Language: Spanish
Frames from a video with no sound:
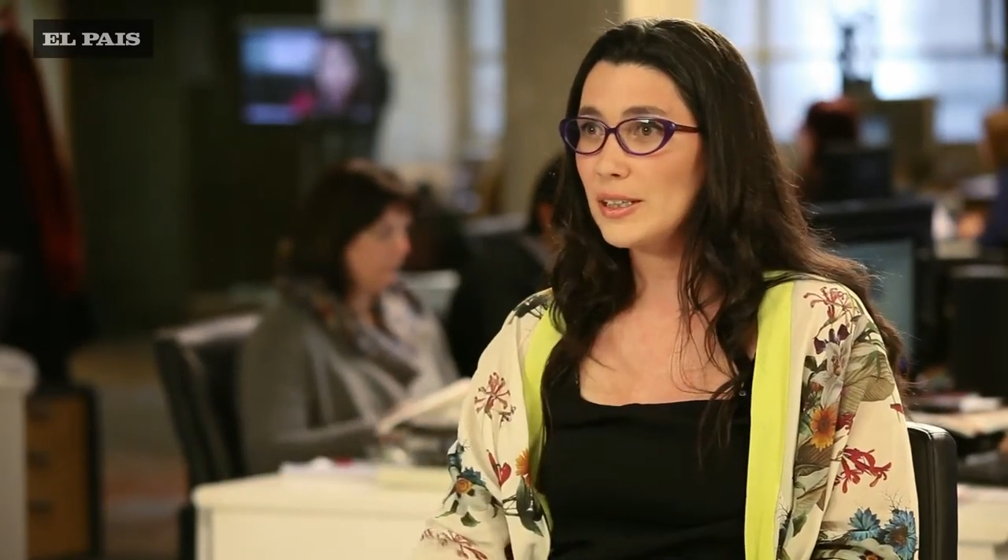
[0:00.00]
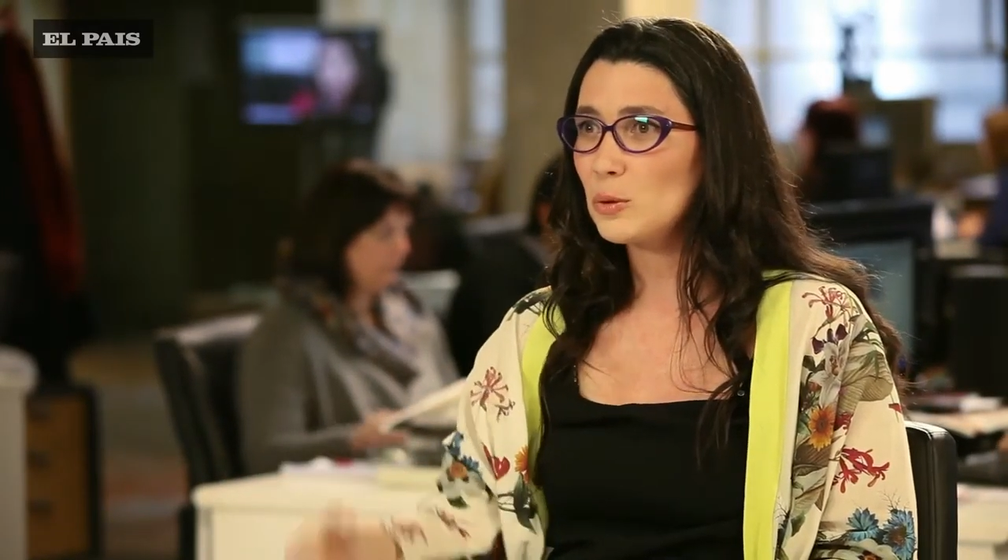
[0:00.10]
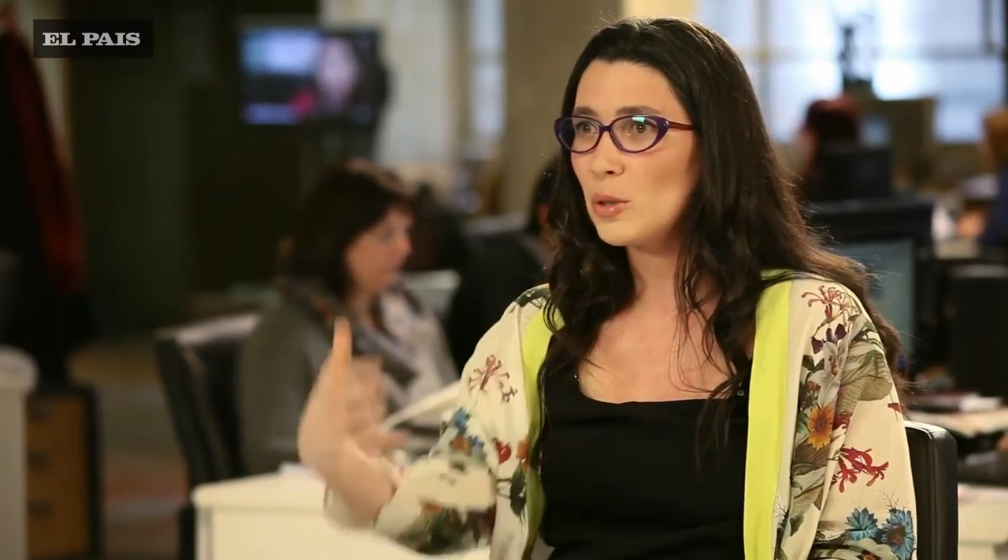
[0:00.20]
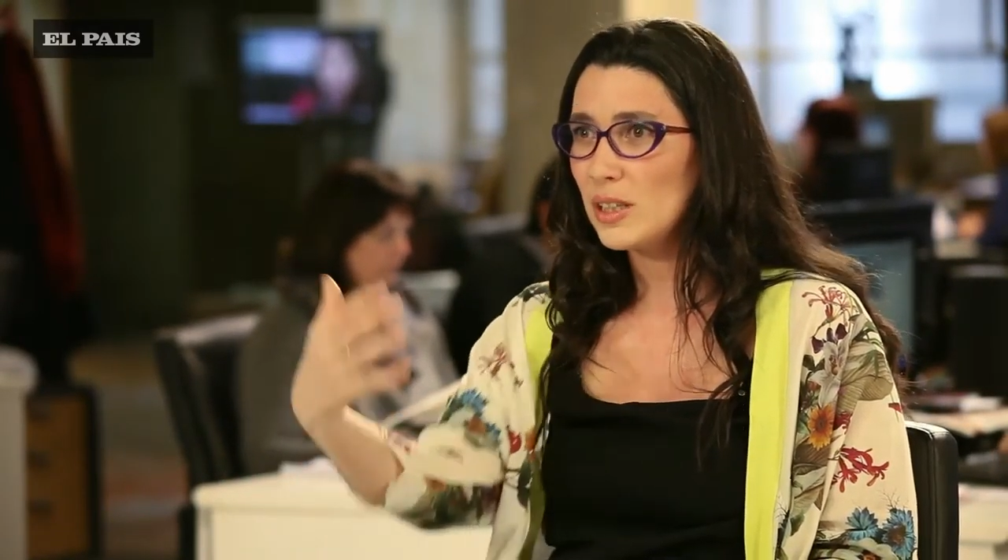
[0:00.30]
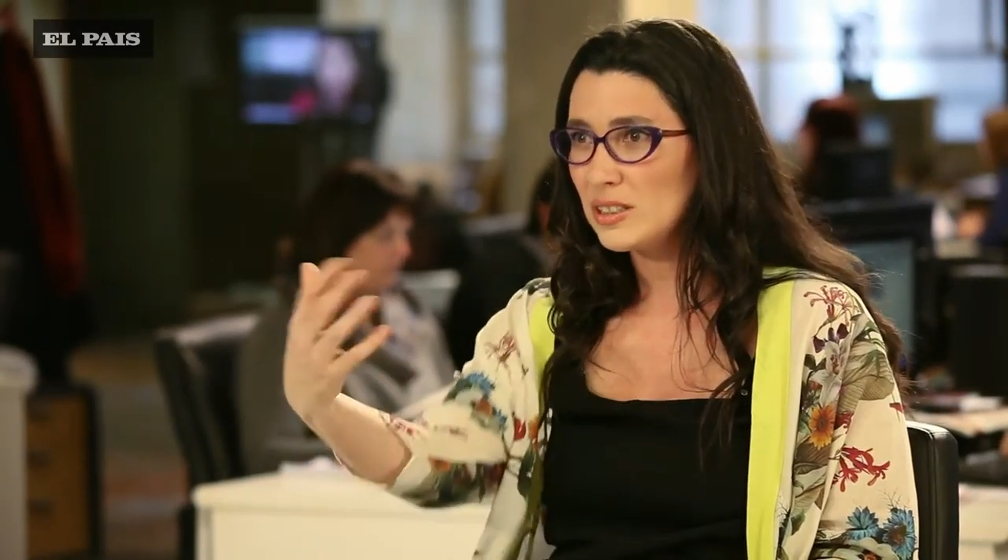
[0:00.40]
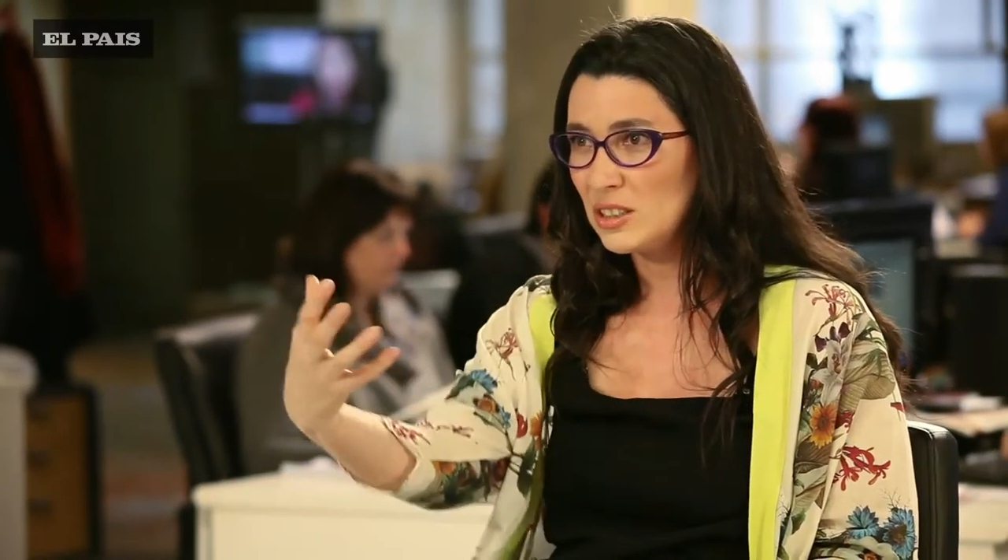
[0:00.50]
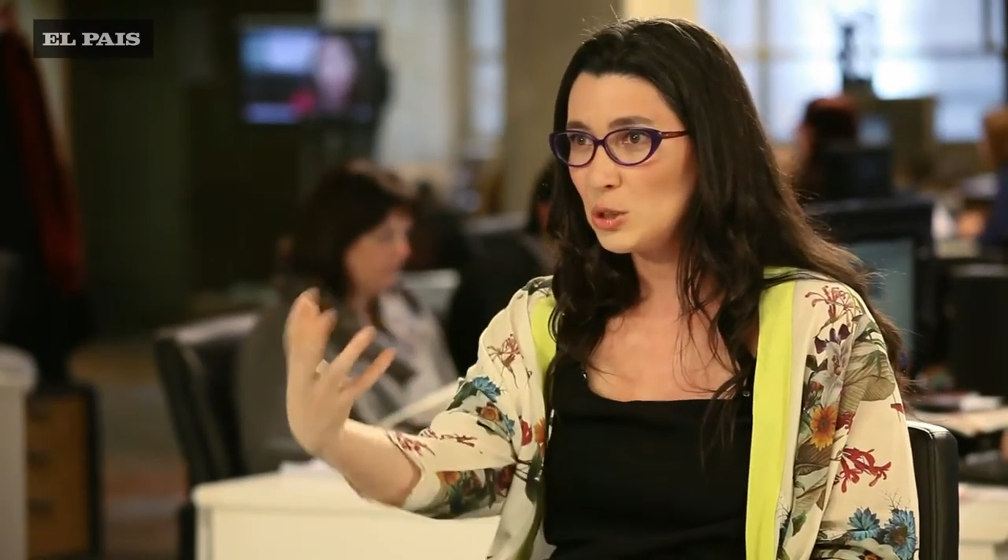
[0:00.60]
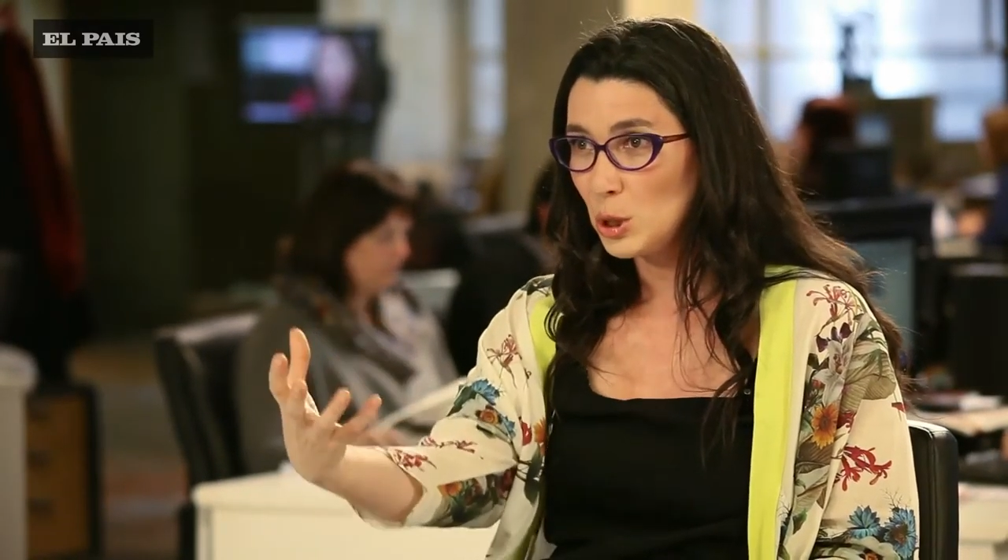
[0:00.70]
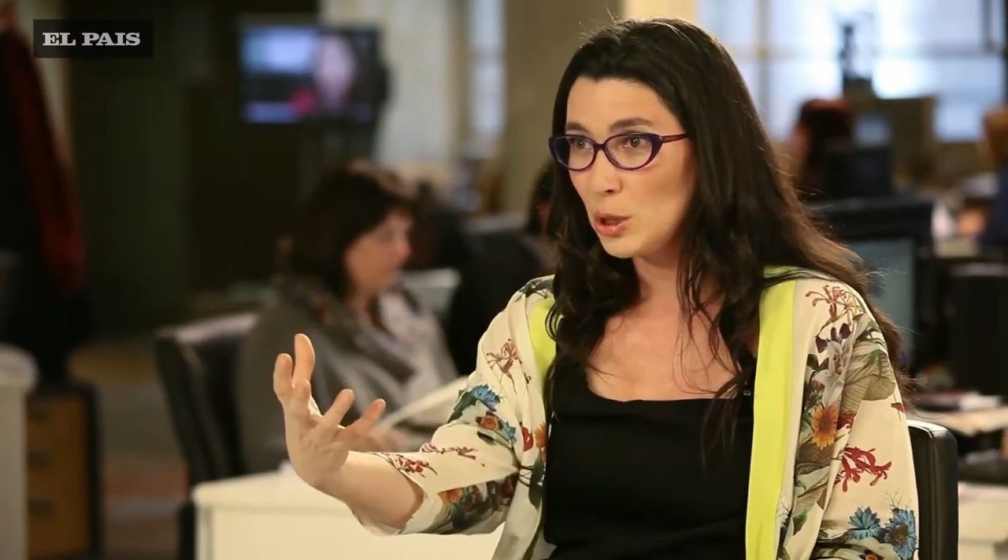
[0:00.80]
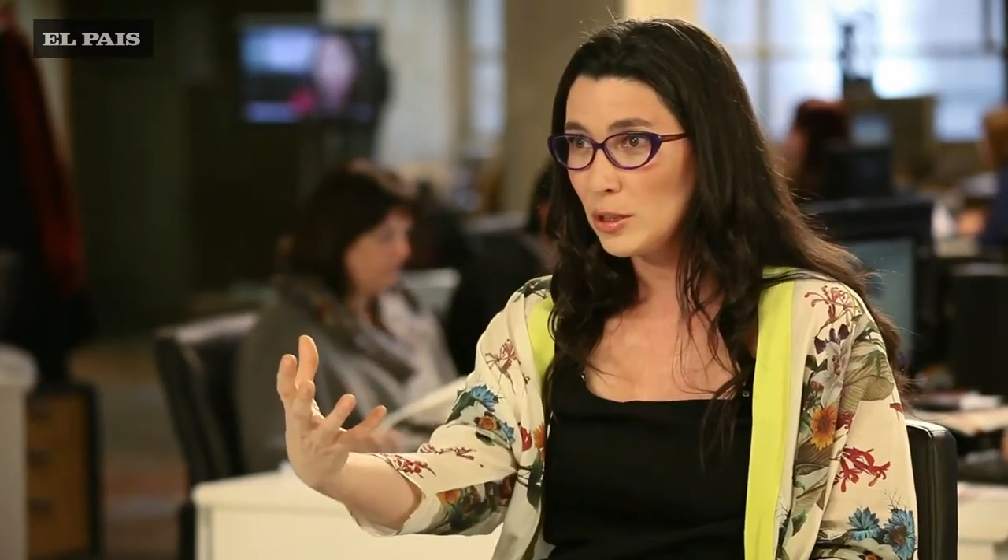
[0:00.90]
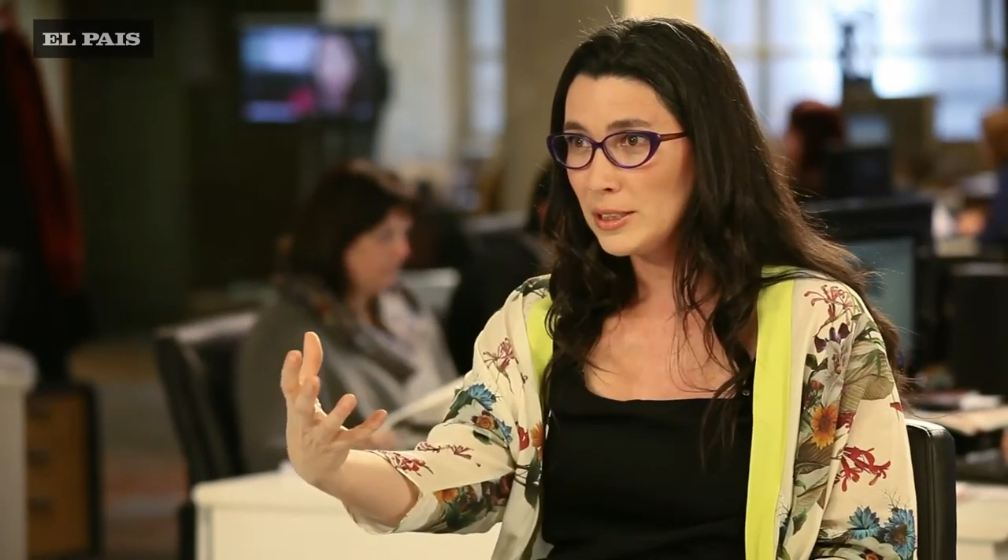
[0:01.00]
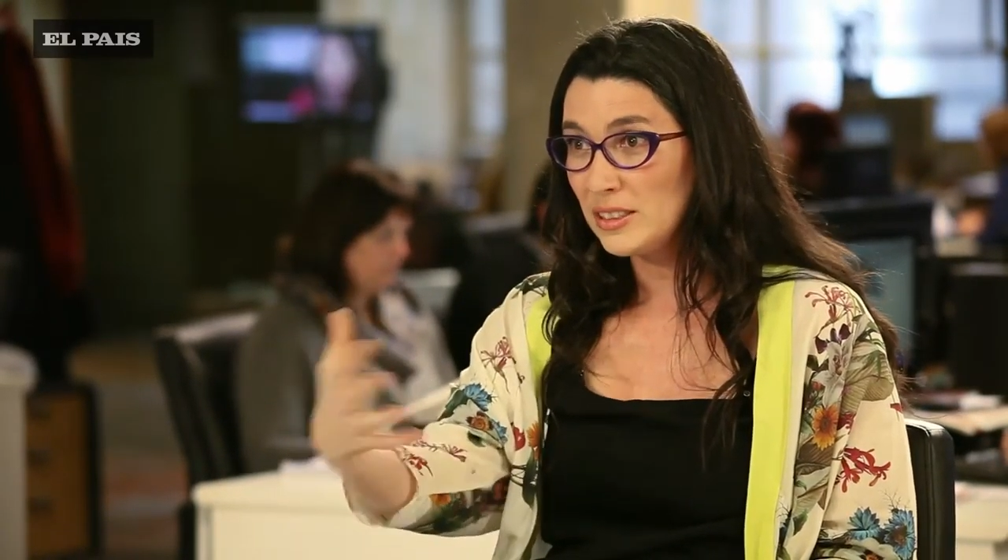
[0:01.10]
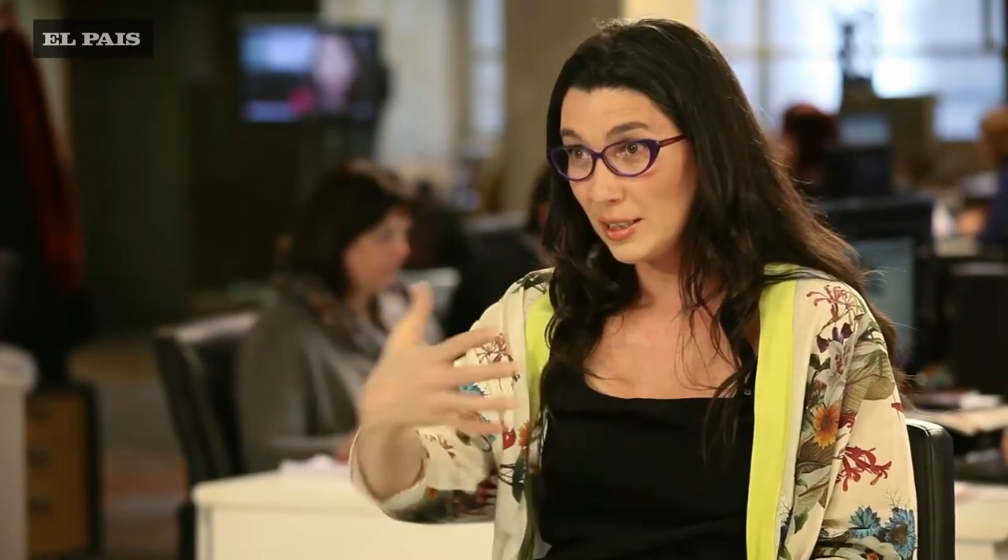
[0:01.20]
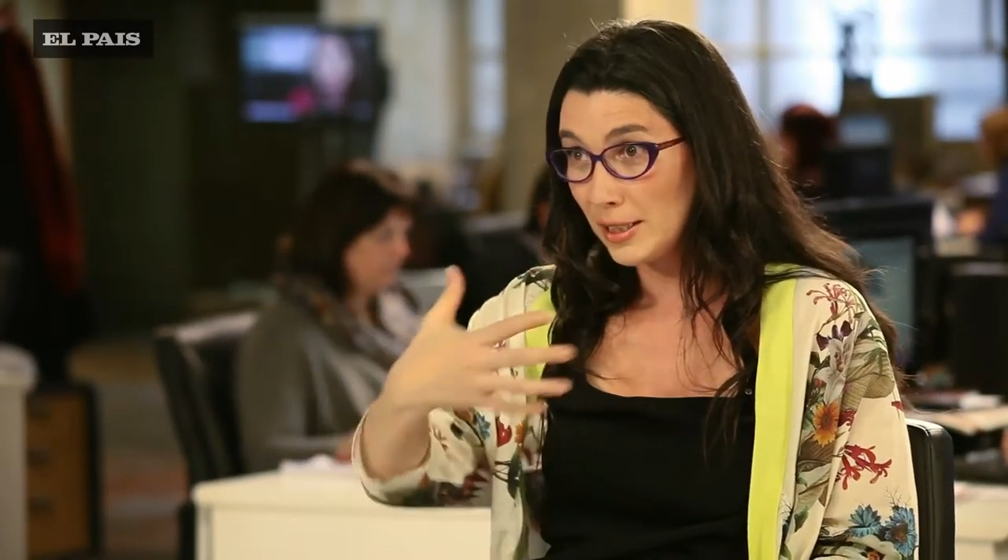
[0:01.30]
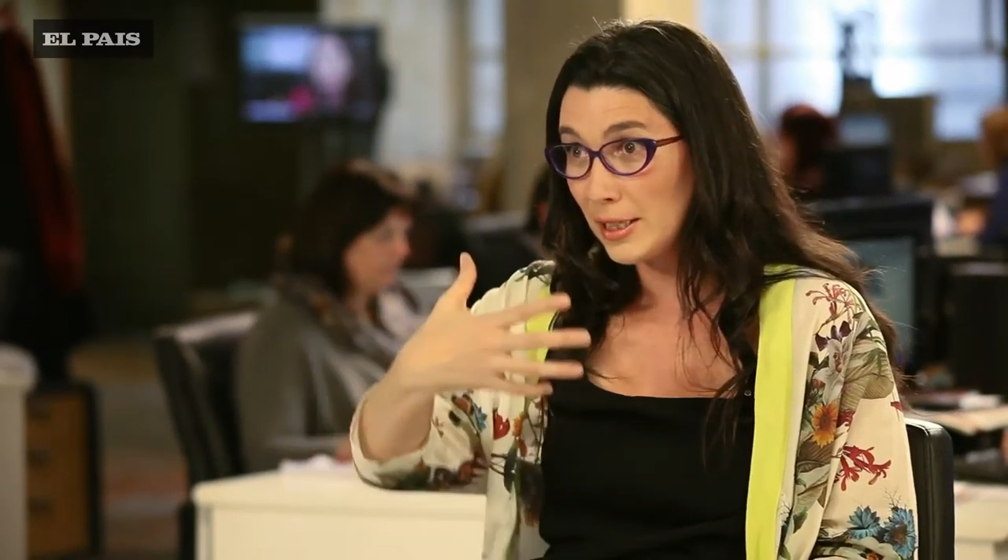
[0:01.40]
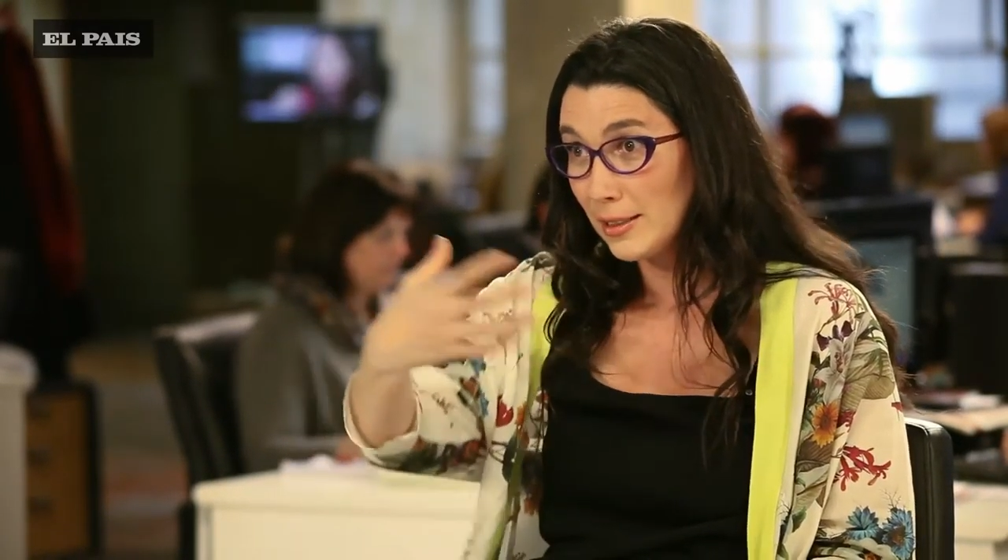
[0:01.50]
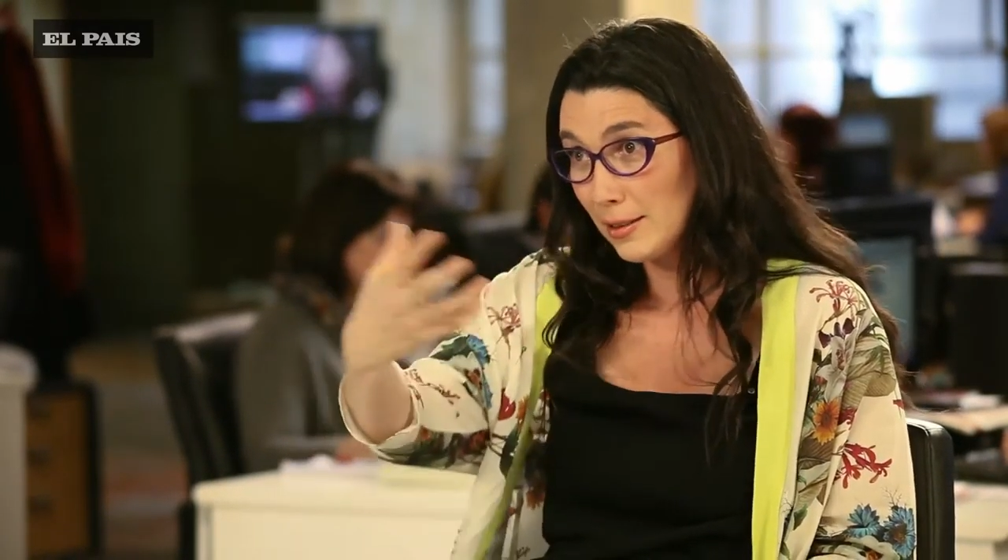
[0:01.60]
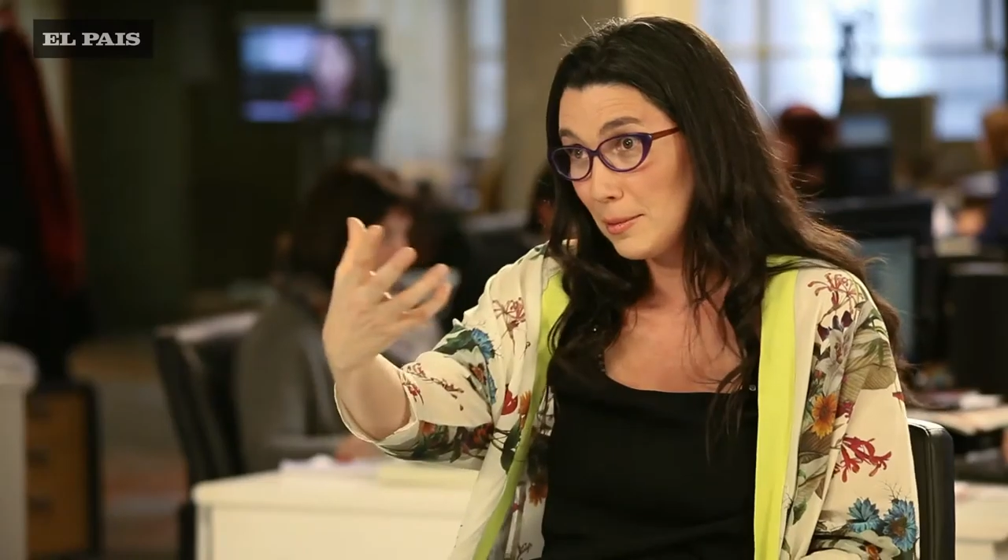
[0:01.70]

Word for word: que tus decisiones tienen